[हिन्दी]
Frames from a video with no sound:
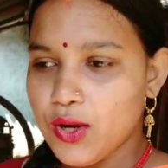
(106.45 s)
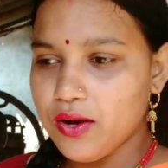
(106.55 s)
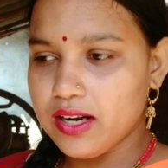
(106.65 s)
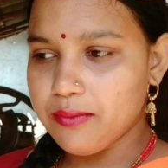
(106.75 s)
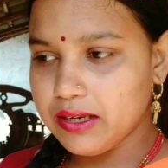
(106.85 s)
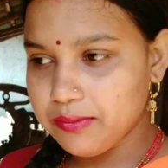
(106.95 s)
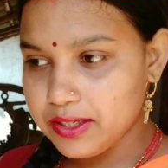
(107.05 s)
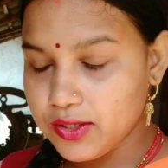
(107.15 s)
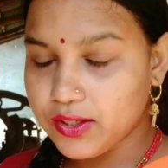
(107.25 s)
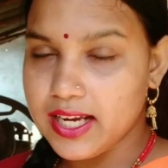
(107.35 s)
और हमारी
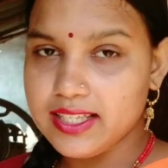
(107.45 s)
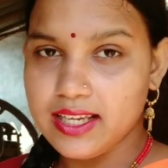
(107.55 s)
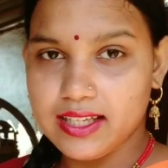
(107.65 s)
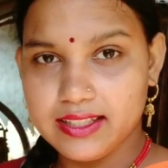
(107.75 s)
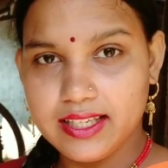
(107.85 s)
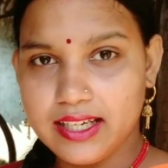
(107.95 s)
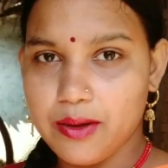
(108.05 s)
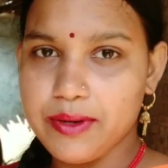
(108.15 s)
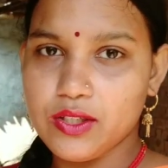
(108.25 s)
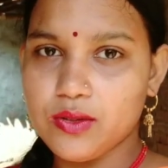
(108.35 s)
वीडियो कैसी लगती है
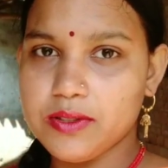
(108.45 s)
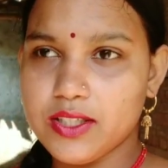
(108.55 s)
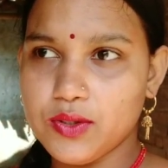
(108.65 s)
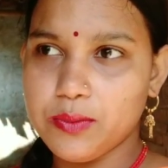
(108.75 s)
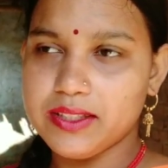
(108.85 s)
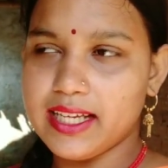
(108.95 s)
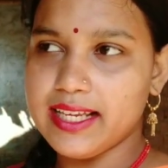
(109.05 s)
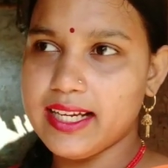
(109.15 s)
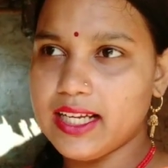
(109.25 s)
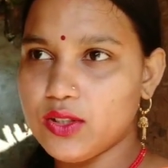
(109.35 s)
कमेंटों में जरूर
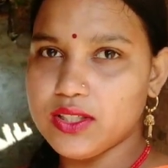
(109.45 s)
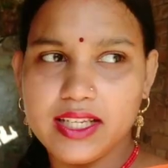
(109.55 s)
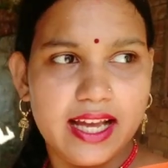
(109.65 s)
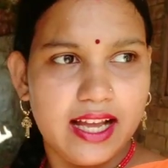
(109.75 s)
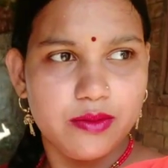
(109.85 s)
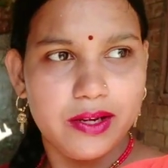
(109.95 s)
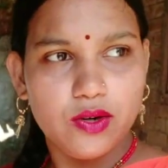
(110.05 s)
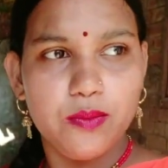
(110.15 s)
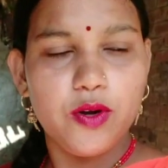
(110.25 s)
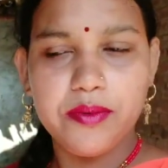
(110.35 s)
बताइएगा तो चलिए आज मैं
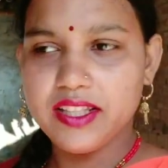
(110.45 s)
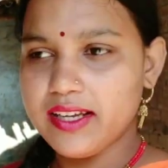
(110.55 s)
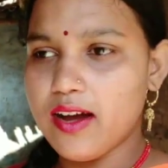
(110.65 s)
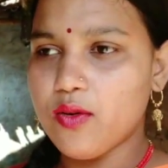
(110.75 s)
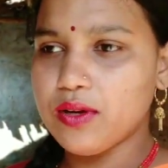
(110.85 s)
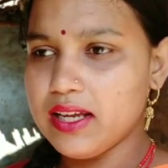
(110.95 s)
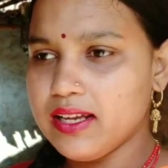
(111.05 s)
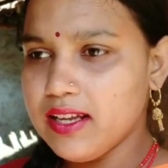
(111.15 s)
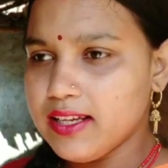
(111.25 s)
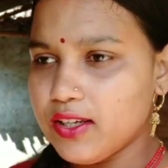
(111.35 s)
रूम को भी दिखाऊंगी
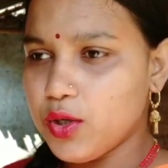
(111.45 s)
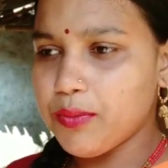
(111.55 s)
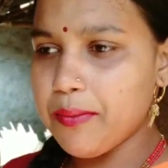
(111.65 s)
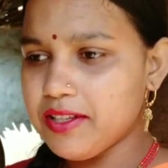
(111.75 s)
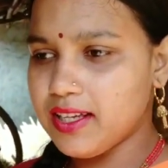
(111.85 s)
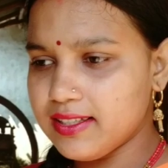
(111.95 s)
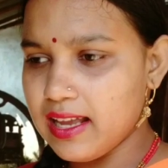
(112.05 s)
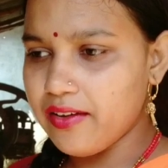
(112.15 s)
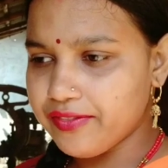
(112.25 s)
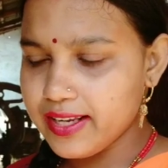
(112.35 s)
कि रूम अभी तक
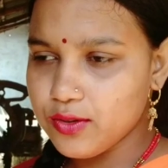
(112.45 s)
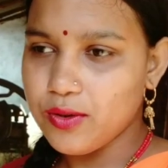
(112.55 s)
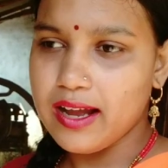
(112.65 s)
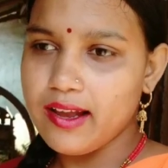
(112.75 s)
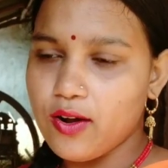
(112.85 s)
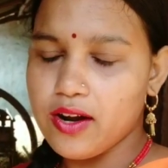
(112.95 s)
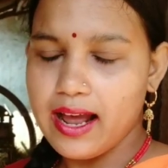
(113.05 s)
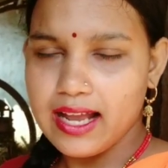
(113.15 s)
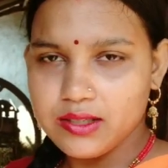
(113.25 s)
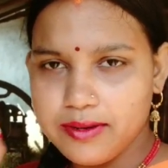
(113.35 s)
साफ नहीं हुआ है और
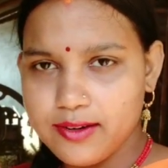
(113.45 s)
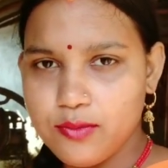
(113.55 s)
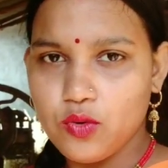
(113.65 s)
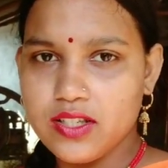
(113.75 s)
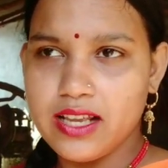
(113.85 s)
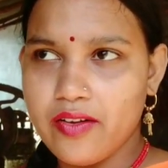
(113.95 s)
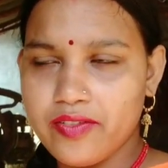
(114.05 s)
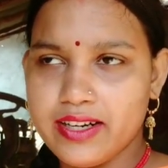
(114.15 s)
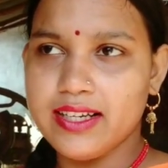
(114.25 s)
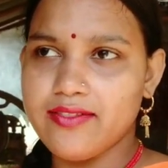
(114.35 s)
आज मैं रूम को
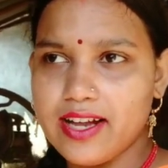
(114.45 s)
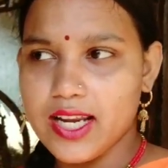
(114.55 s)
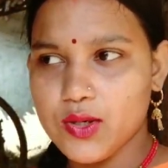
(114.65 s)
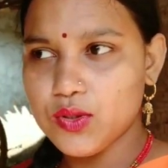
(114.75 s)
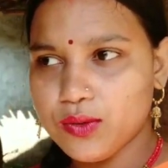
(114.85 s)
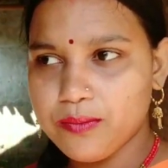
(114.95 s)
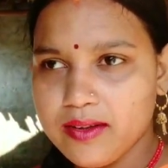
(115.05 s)
साफ करने वाली हूँ